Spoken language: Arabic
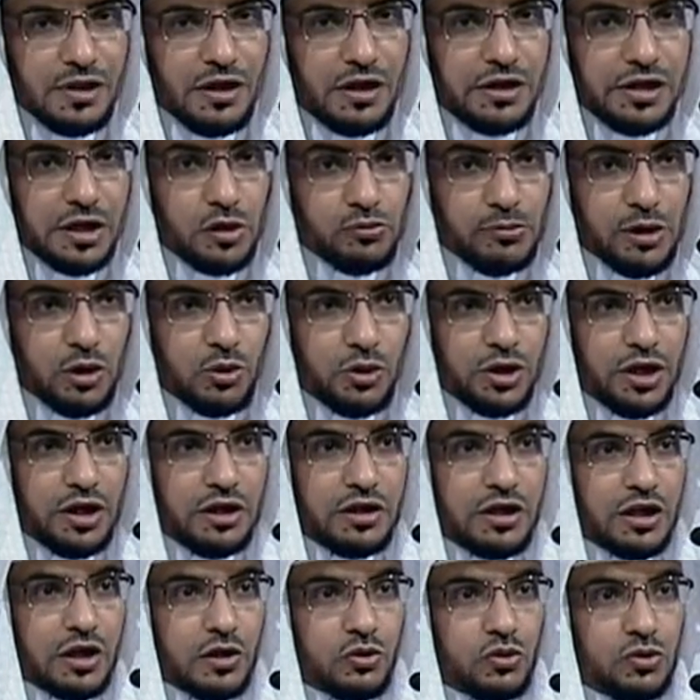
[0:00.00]
اليوم
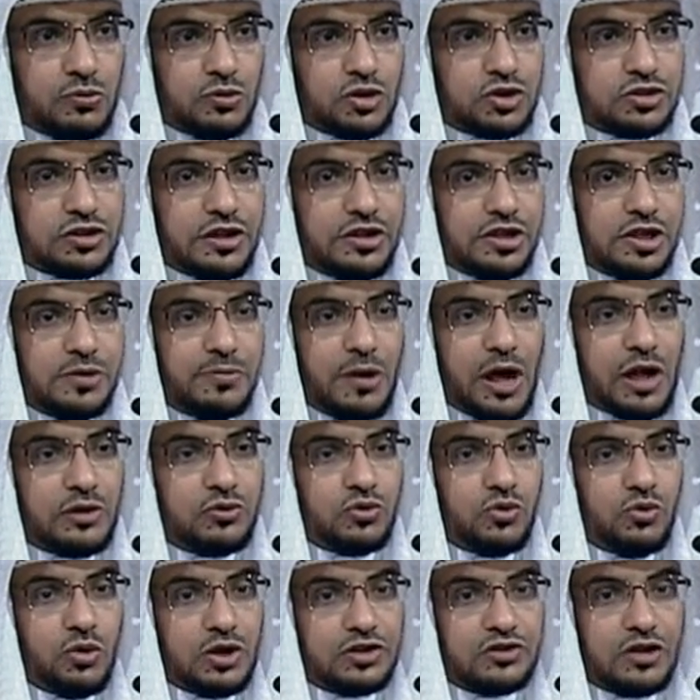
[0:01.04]
احل لكم
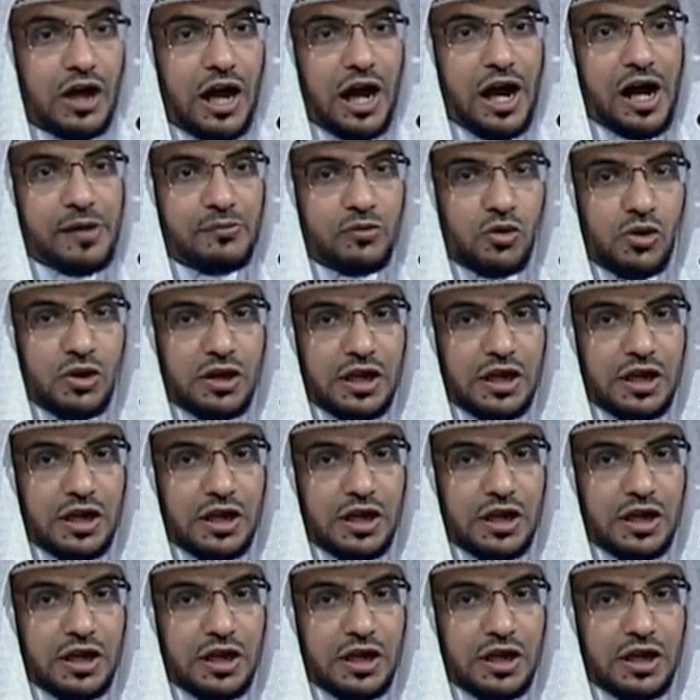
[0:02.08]
الطيبات وطعام